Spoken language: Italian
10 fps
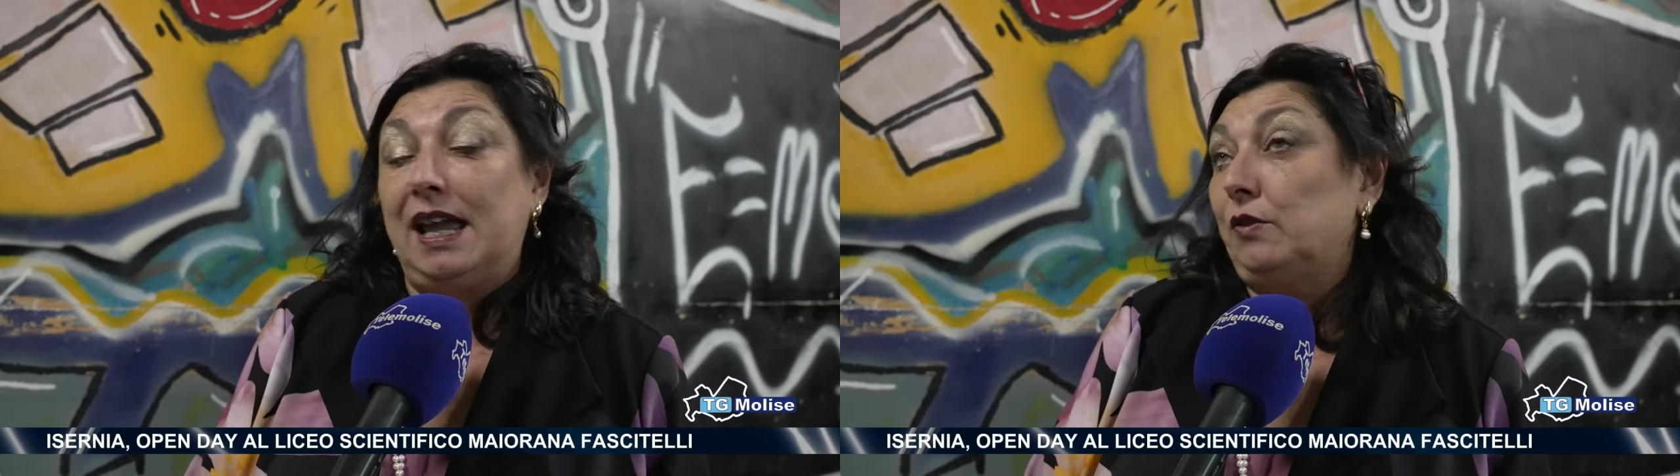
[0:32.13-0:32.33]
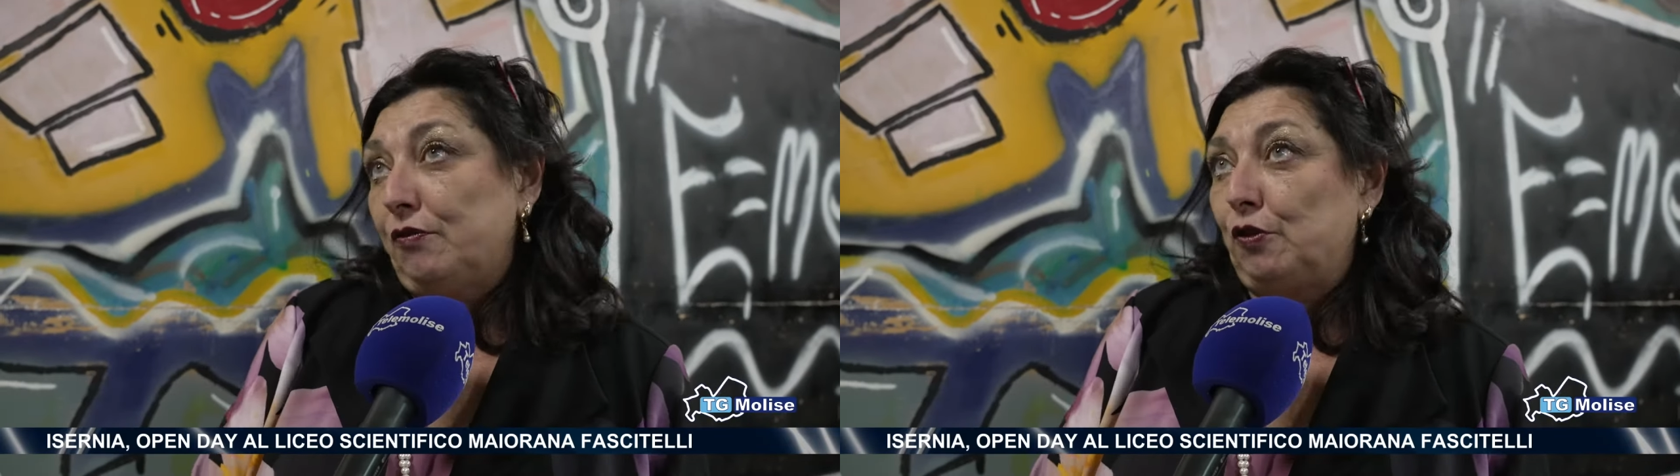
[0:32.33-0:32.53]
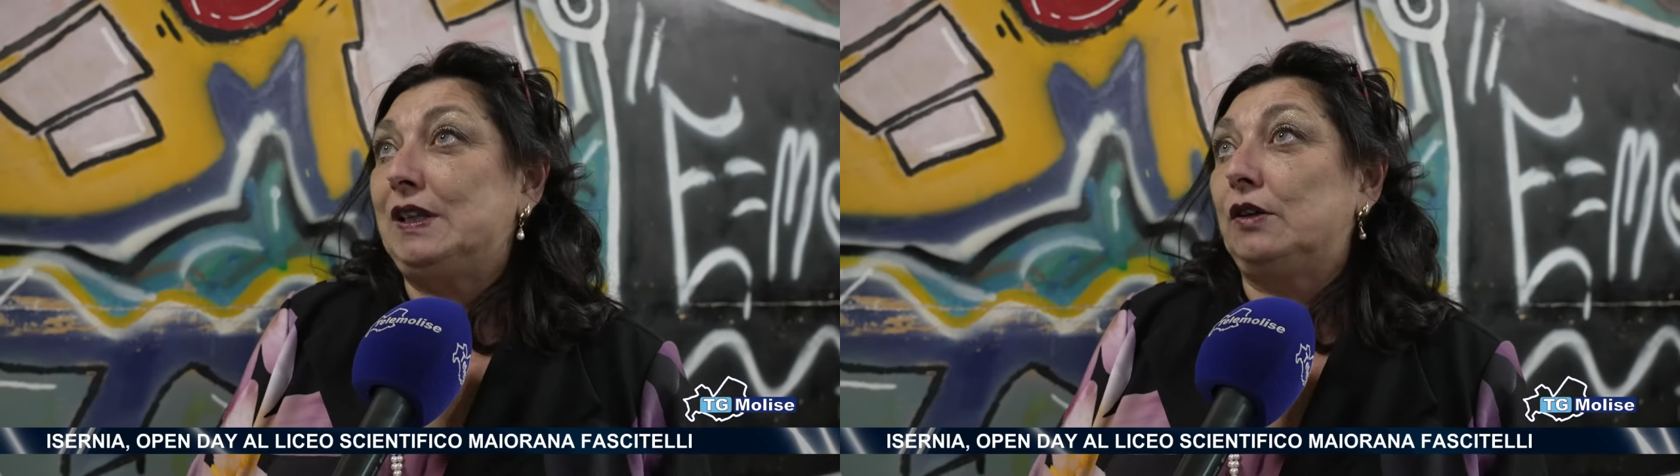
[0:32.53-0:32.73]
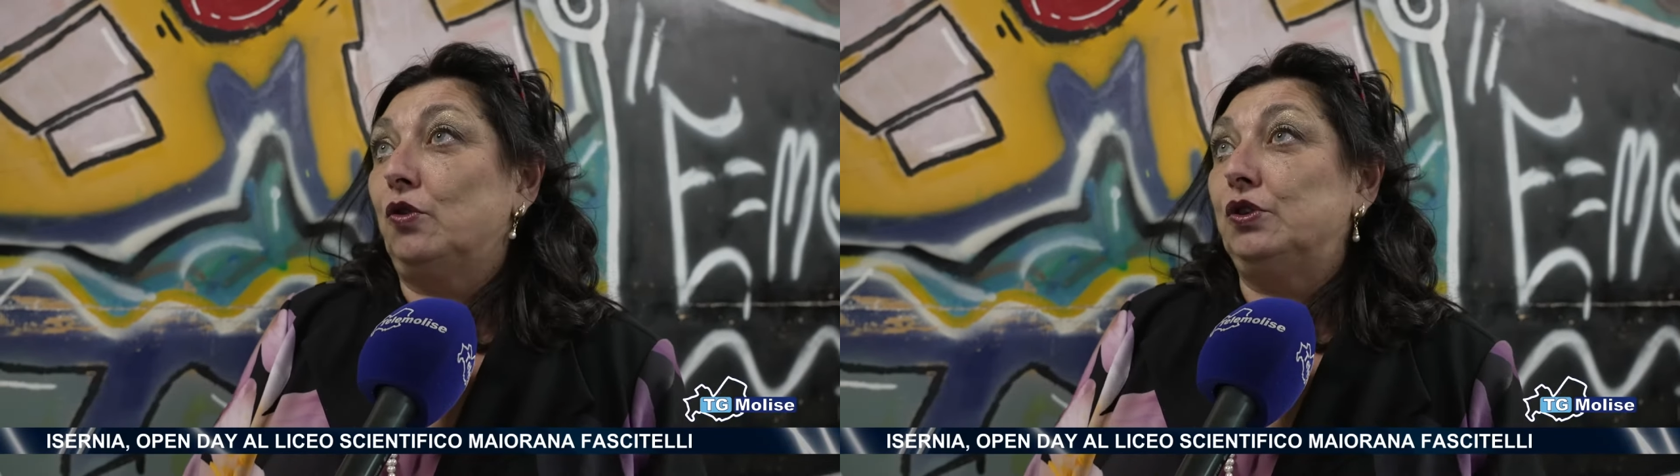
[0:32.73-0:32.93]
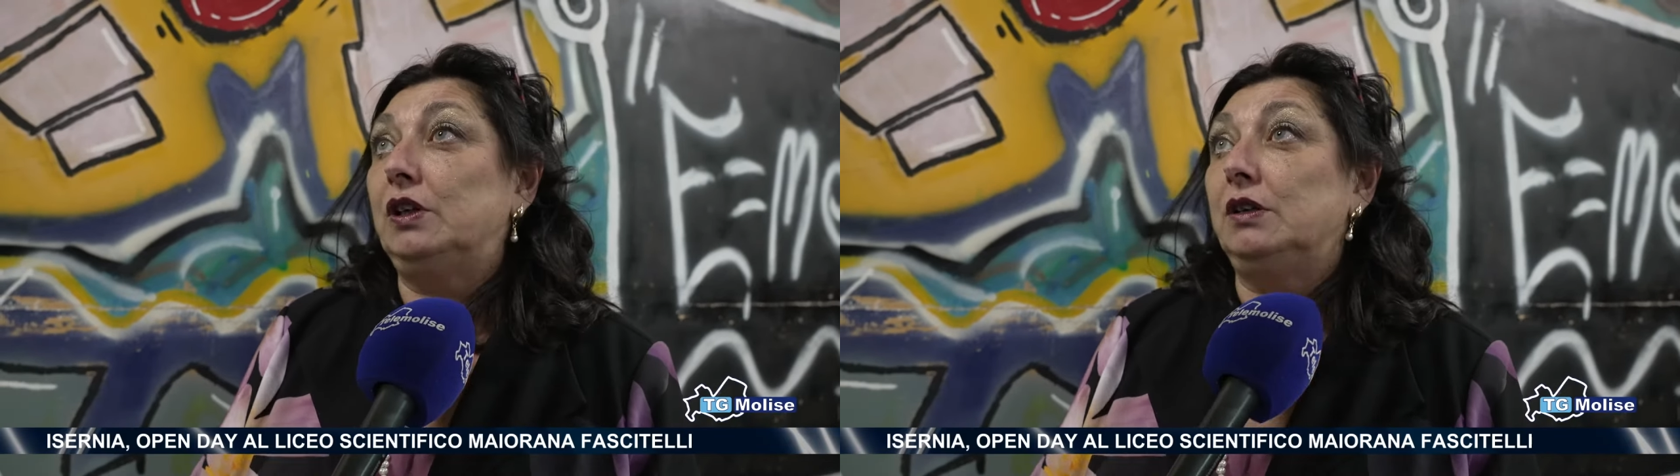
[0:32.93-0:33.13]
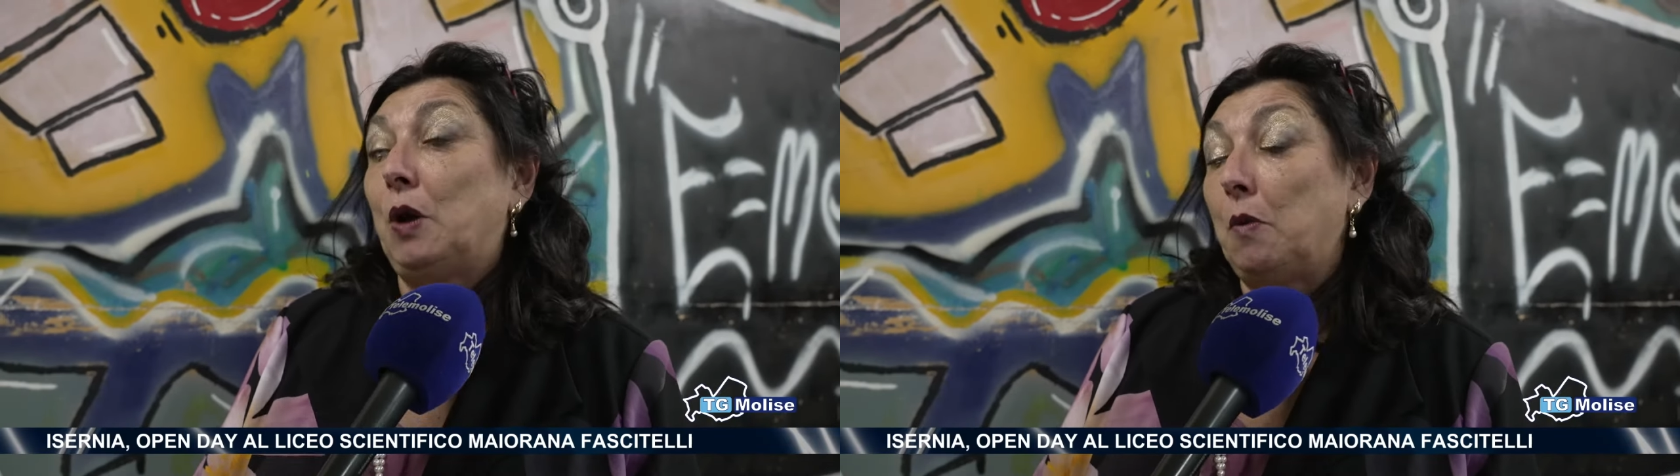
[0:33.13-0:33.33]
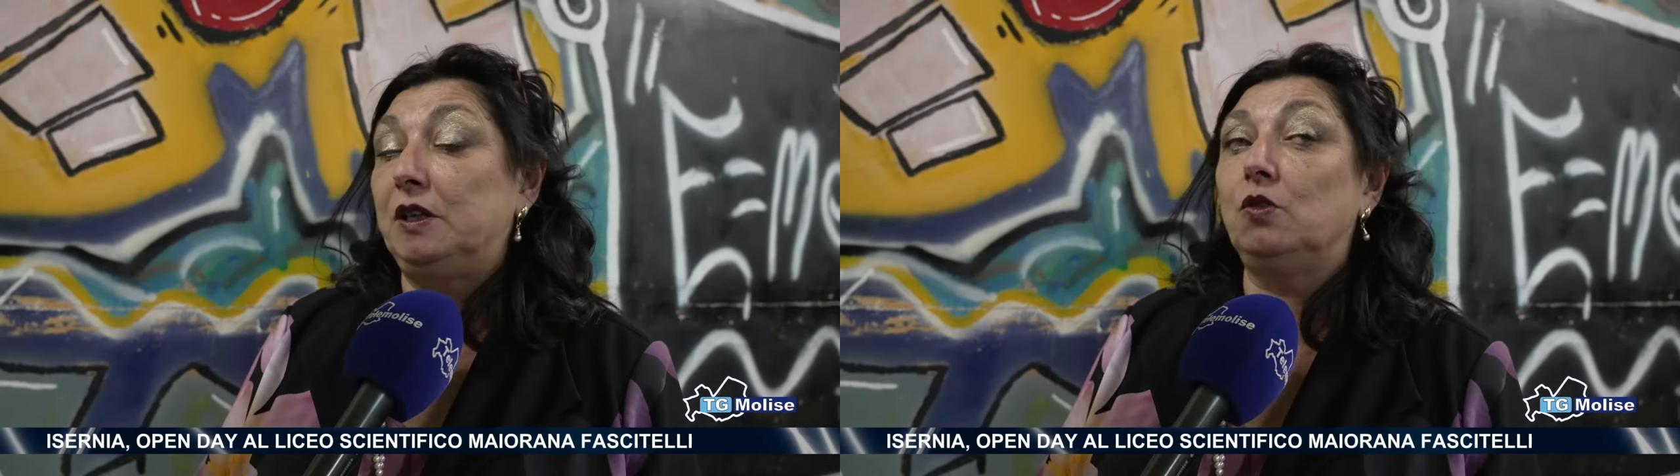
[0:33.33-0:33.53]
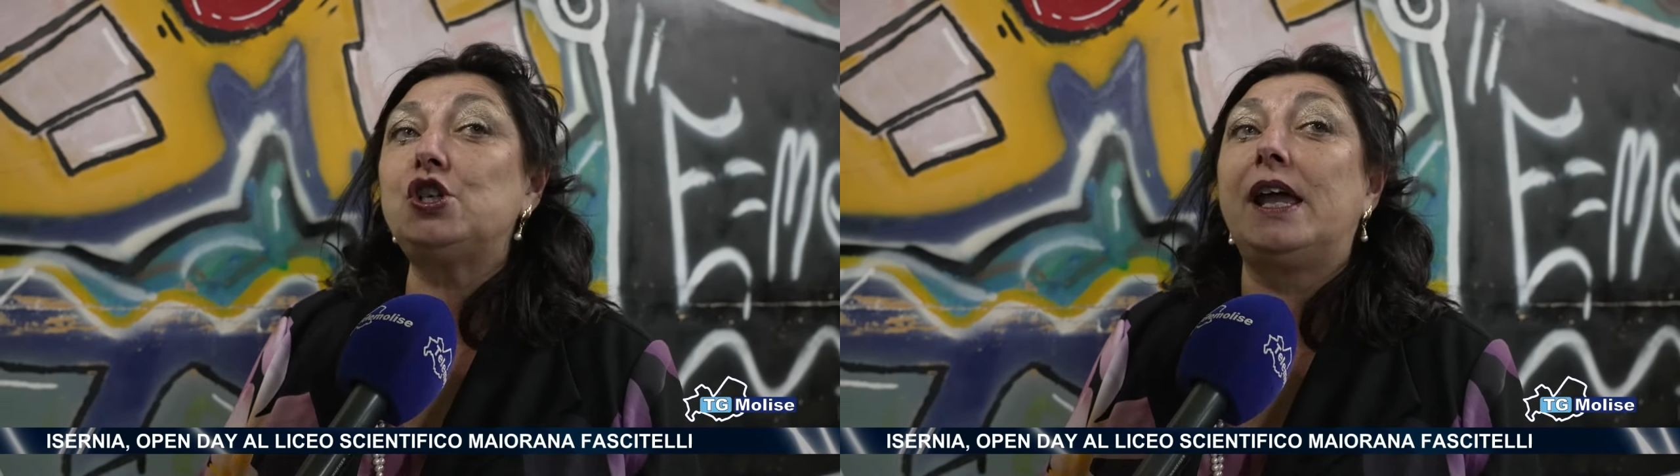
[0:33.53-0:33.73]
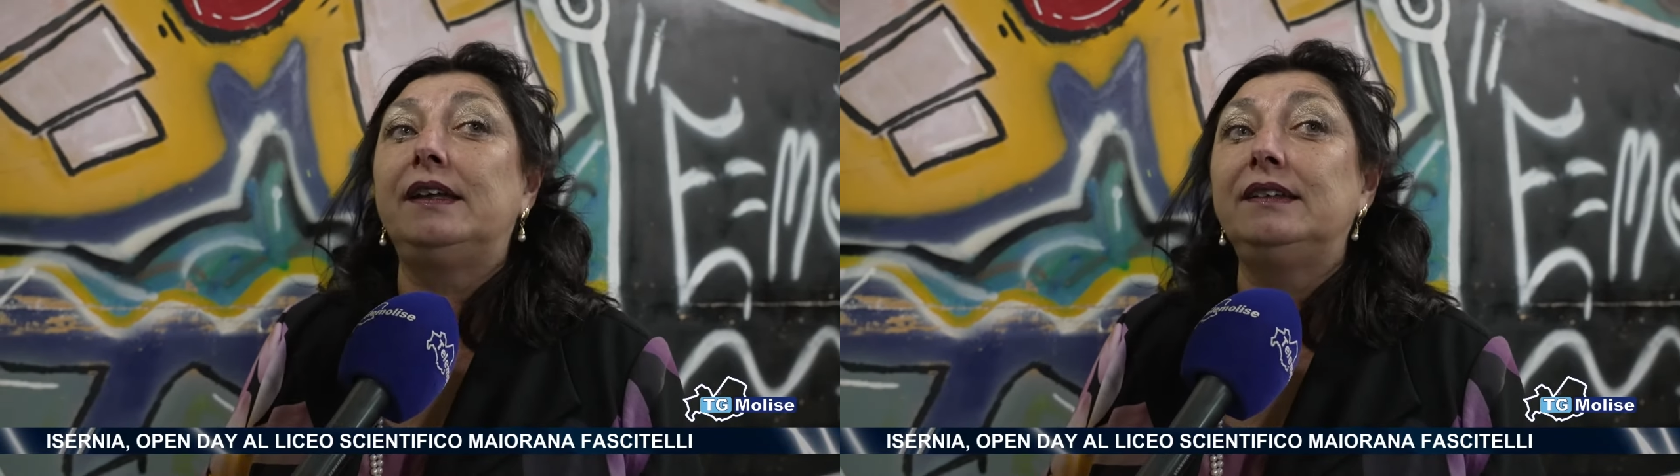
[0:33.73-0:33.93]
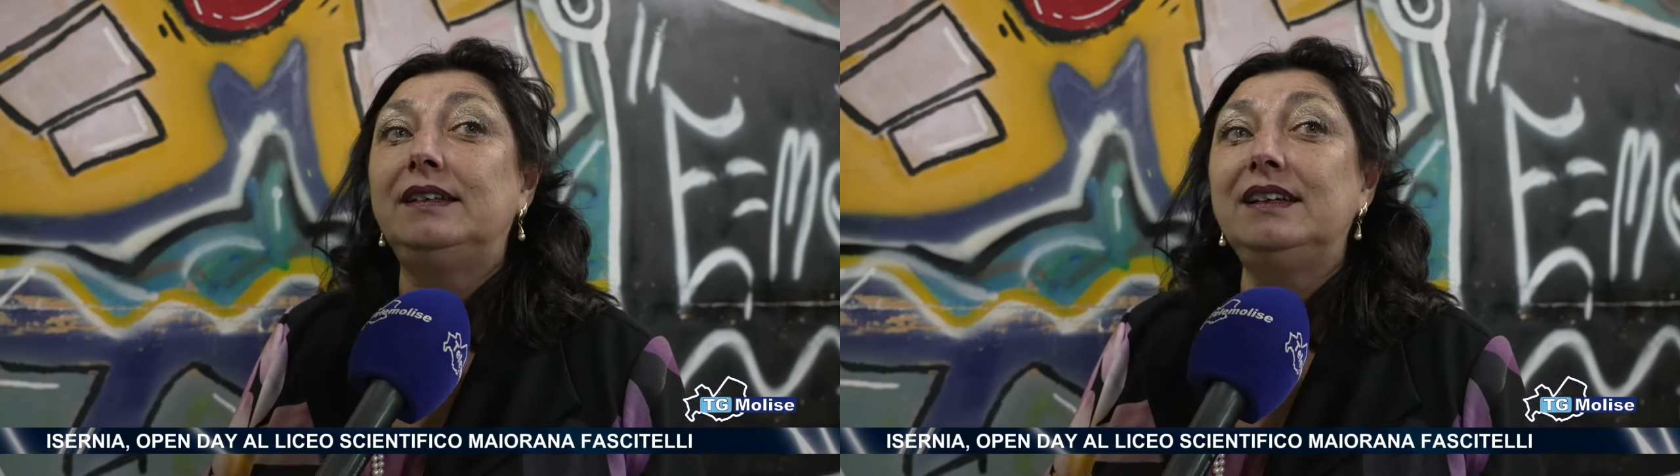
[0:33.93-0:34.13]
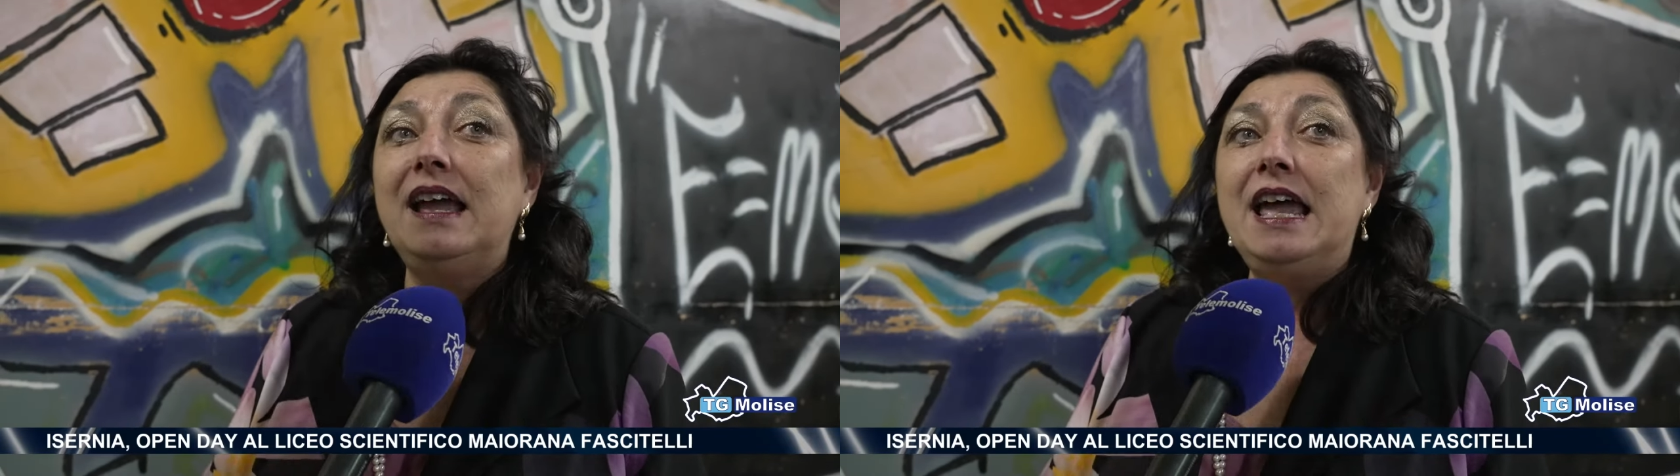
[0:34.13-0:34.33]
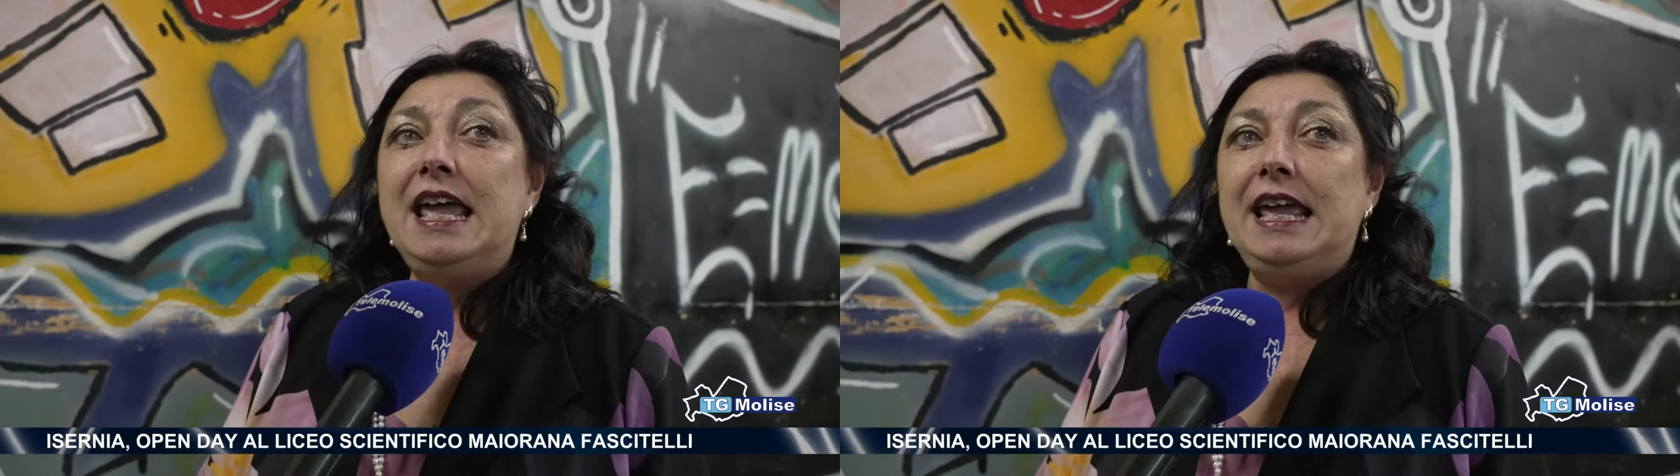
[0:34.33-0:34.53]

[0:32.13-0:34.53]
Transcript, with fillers: che hanno affrontato con i propri docenti